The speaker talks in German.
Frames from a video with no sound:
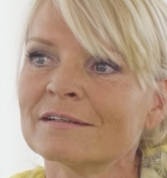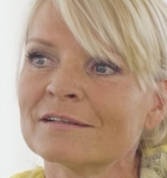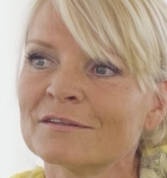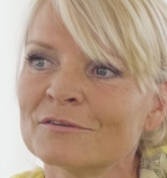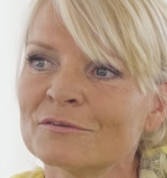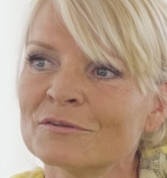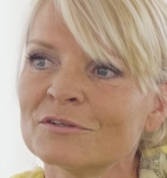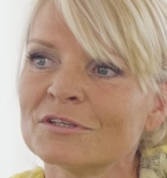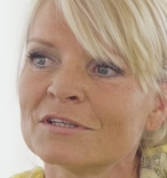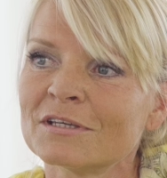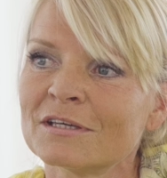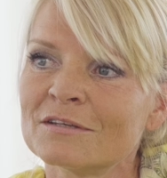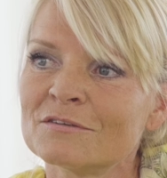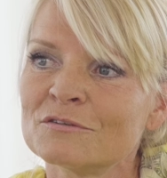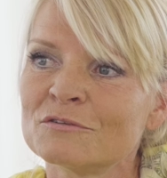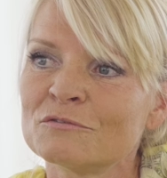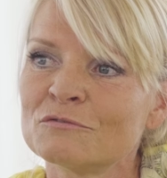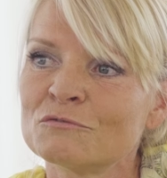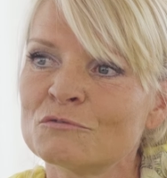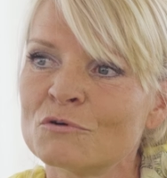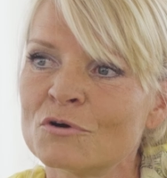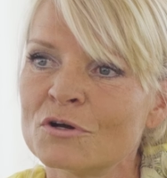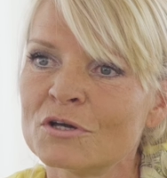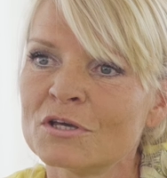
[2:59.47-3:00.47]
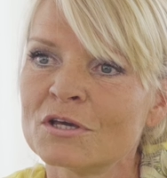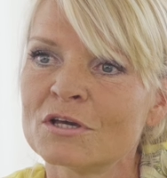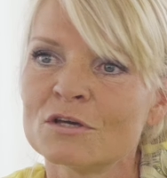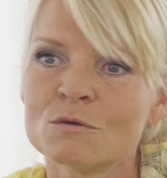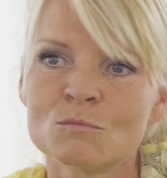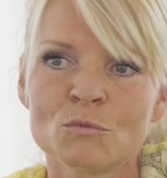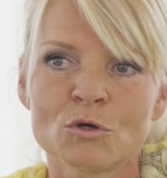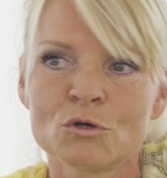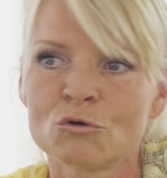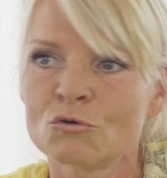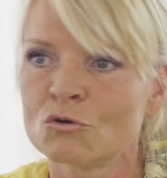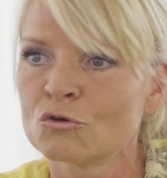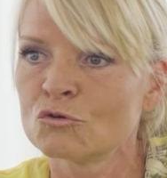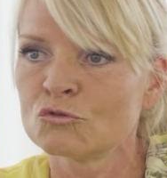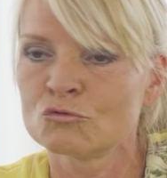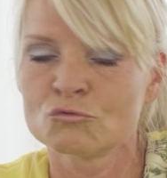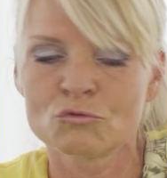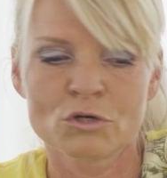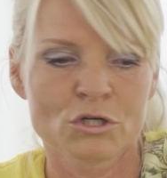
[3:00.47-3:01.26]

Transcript: Also ich hatte vorher immer noch so